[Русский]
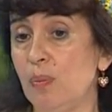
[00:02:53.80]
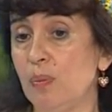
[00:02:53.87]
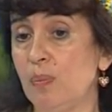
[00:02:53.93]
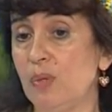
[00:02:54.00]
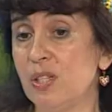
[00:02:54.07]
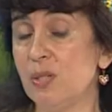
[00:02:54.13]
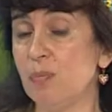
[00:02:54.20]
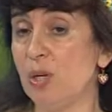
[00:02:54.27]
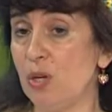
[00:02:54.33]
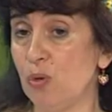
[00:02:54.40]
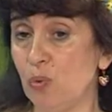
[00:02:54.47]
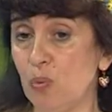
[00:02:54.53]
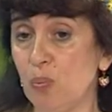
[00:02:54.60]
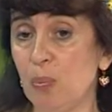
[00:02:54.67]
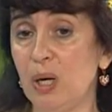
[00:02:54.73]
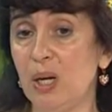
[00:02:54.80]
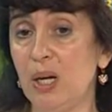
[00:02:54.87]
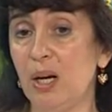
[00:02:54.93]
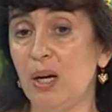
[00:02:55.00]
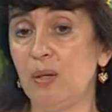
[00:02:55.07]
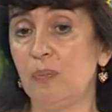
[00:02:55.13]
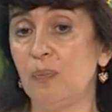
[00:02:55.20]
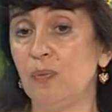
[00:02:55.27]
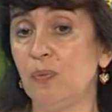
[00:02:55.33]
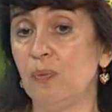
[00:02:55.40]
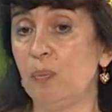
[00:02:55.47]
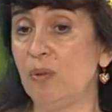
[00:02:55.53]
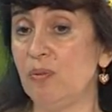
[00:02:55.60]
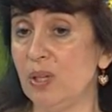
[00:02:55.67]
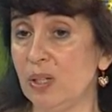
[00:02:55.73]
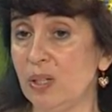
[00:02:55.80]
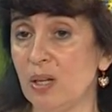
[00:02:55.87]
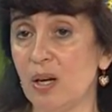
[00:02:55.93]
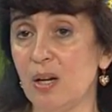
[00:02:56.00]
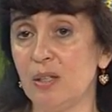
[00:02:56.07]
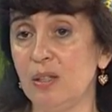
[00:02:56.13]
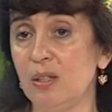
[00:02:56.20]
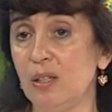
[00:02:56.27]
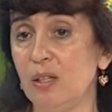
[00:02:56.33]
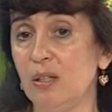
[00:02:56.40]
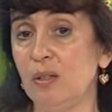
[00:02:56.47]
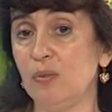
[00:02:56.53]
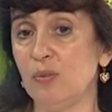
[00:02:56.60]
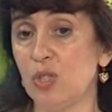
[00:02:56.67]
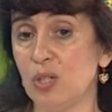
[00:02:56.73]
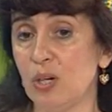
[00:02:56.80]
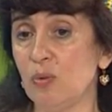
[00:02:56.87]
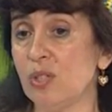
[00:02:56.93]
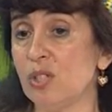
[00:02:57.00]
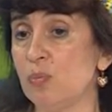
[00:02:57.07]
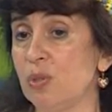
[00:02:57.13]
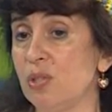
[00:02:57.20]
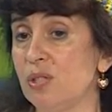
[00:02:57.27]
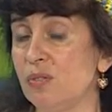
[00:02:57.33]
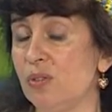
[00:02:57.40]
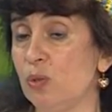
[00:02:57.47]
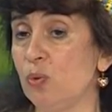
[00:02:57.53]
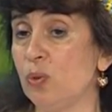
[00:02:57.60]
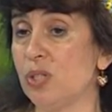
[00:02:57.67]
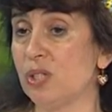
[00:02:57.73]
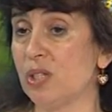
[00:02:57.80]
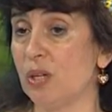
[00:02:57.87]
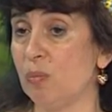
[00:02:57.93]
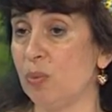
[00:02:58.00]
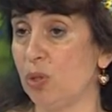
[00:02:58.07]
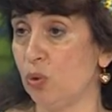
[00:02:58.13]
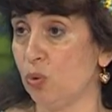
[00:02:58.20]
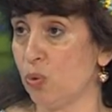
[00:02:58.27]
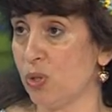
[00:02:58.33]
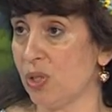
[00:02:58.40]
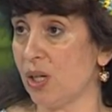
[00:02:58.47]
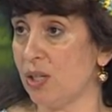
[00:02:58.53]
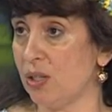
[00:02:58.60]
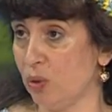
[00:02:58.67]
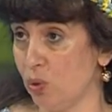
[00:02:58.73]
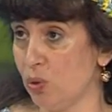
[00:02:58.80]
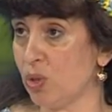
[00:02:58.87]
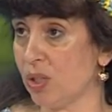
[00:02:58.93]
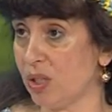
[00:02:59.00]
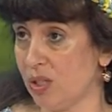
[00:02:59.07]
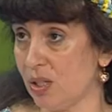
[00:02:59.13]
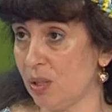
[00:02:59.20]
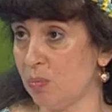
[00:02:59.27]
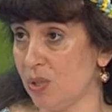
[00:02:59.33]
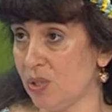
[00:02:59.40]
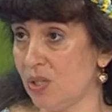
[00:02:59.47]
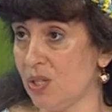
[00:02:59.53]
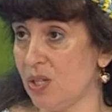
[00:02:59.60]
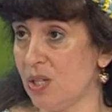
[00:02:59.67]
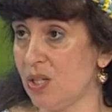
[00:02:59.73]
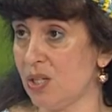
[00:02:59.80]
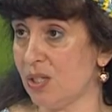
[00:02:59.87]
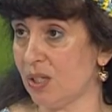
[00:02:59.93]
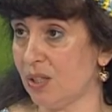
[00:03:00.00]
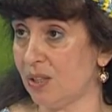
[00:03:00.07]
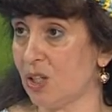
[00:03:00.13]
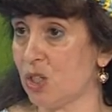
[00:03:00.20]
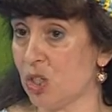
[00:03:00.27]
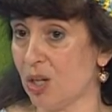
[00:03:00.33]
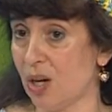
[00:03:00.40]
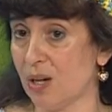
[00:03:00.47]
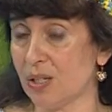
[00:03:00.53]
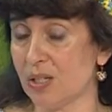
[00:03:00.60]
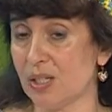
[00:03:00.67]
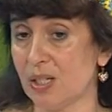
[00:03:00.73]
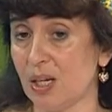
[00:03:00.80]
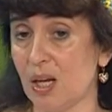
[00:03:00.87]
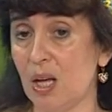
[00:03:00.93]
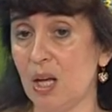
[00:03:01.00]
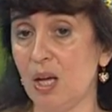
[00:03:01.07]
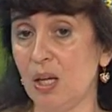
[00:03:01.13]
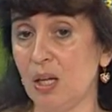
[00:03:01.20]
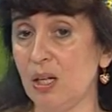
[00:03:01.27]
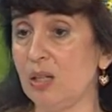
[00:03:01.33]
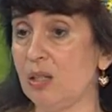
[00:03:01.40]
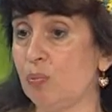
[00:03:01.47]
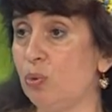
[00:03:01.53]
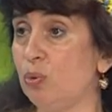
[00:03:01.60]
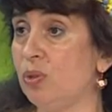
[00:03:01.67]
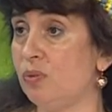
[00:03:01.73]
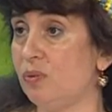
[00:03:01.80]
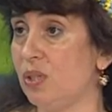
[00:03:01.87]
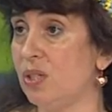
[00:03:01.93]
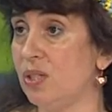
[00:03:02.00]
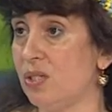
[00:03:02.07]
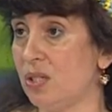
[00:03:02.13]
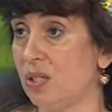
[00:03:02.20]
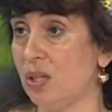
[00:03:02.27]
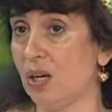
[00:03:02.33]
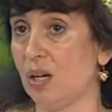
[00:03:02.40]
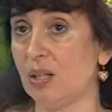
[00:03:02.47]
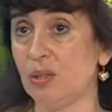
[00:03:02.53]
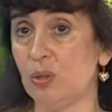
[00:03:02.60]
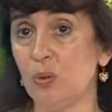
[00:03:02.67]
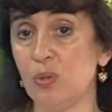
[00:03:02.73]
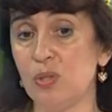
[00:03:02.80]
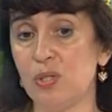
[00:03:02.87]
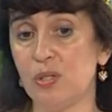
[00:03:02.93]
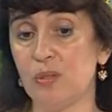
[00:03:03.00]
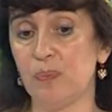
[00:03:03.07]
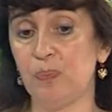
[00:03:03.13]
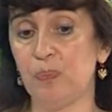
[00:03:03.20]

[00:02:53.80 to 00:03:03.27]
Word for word: из Мариуполя, Павлоград. И вчера у нас был звонок из Краматорска. Они тоже хотят присоединиться к нашей акции. И это будет выглядеть так. То есть